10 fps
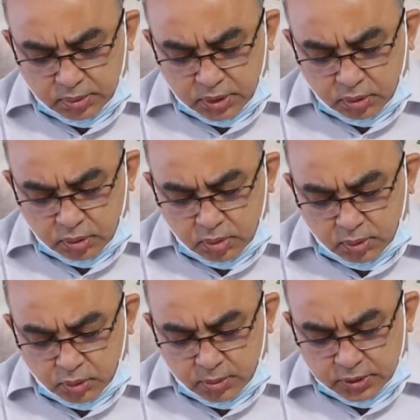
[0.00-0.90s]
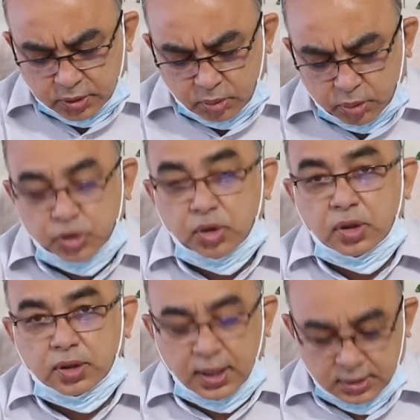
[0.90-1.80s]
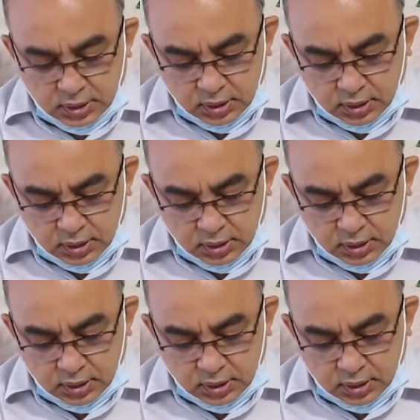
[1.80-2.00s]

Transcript: আপনি অনুভব করবেন যে অবসন্নতা